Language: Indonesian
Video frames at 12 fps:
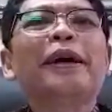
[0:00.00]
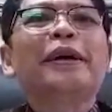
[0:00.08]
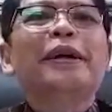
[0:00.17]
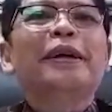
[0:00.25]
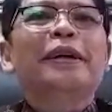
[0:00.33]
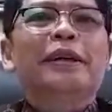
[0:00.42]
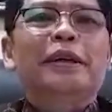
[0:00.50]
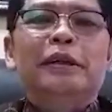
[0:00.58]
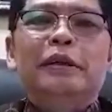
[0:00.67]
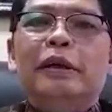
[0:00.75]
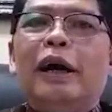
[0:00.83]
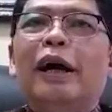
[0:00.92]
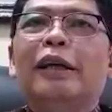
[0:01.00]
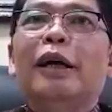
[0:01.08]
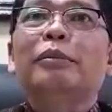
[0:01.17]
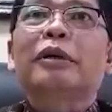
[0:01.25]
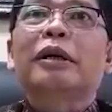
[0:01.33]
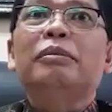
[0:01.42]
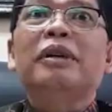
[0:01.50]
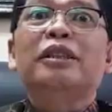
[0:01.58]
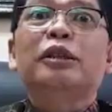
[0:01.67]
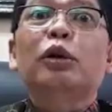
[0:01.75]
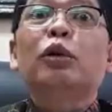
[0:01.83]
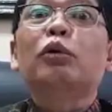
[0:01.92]
ya ayam
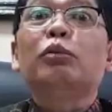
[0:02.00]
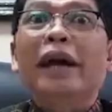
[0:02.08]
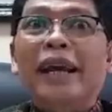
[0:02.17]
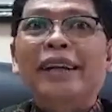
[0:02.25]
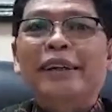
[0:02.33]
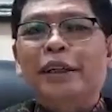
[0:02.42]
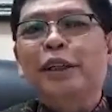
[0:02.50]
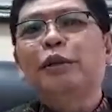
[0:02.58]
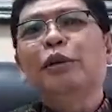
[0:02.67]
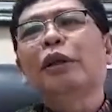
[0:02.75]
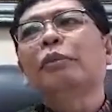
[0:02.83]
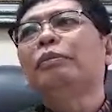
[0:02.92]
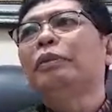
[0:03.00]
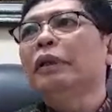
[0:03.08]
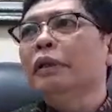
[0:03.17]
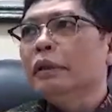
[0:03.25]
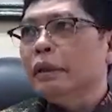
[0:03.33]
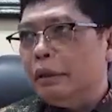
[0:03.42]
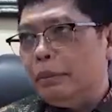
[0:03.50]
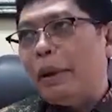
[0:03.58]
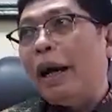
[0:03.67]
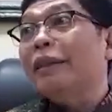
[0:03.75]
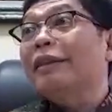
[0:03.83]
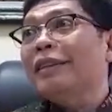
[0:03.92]
gemes Ruben itu lebih
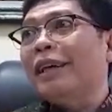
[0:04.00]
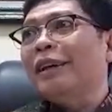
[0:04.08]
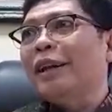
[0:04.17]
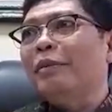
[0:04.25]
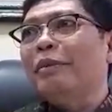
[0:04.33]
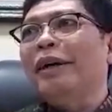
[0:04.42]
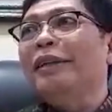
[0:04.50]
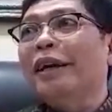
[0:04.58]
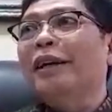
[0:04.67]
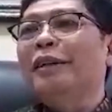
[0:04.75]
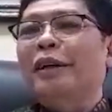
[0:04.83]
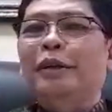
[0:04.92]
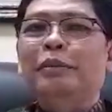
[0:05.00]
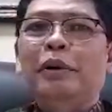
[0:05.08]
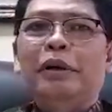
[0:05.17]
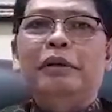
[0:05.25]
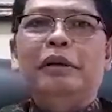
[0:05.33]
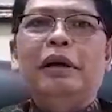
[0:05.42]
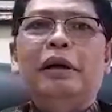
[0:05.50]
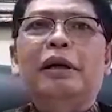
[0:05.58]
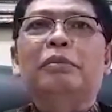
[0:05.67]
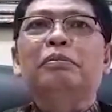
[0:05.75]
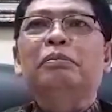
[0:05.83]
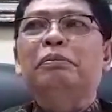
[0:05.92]
paten namanya daripada
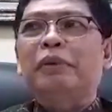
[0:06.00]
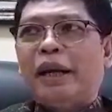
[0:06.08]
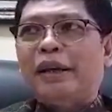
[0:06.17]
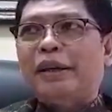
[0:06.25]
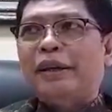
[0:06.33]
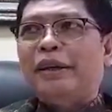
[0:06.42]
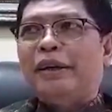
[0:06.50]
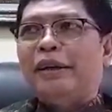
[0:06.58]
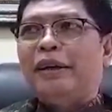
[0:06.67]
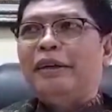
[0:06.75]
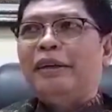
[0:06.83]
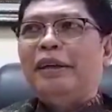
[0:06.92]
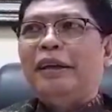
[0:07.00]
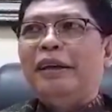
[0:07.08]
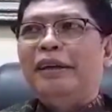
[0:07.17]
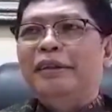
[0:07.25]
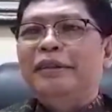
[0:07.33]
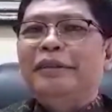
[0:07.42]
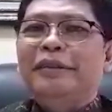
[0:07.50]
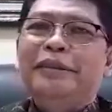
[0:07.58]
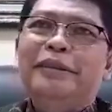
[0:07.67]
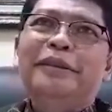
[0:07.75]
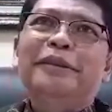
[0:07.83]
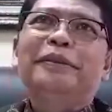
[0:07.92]
geprek ya.
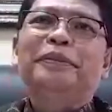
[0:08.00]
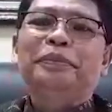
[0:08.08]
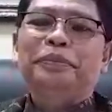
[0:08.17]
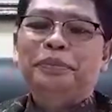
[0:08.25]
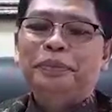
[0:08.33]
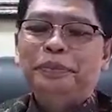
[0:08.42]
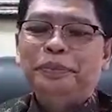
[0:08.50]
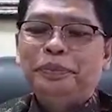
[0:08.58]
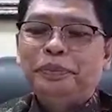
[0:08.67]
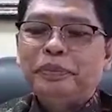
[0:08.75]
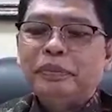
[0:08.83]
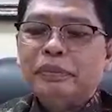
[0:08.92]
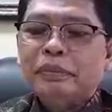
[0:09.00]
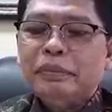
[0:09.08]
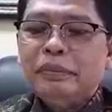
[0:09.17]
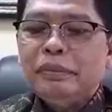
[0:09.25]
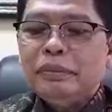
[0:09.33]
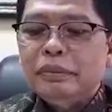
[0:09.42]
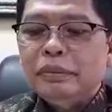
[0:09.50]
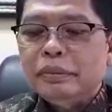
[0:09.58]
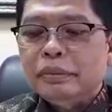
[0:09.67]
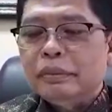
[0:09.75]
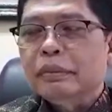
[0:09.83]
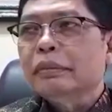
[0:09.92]
Pak, pertimbangan kemarin
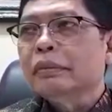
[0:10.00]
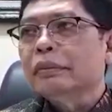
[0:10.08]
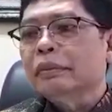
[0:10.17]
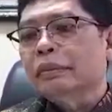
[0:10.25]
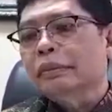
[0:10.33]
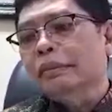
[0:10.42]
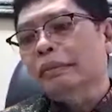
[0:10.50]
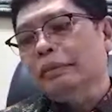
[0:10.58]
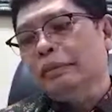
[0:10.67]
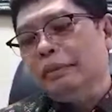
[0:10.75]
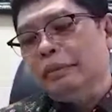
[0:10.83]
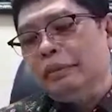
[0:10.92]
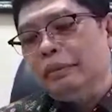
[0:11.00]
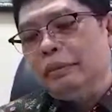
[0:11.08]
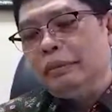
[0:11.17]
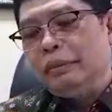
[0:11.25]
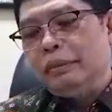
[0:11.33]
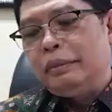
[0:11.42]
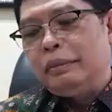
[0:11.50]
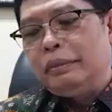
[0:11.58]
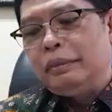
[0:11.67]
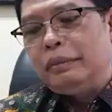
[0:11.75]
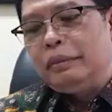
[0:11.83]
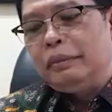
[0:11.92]
Pak apa e, penolakan
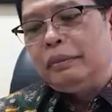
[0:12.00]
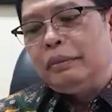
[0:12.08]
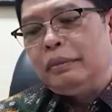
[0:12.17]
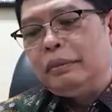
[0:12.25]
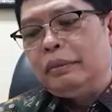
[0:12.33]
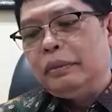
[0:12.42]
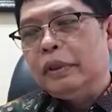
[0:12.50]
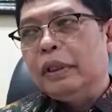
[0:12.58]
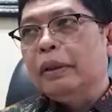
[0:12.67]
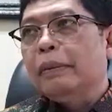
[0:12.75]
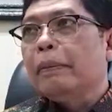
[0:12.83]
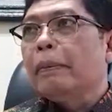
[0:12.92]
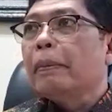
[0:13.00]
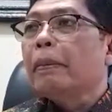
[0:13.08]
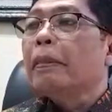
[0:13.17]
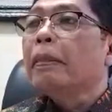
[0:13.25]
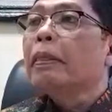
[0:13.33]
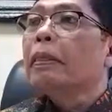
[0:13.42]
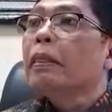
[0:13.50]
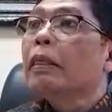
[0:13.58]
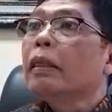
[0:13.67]
itu apa sih Pak? Apa karena memang sudah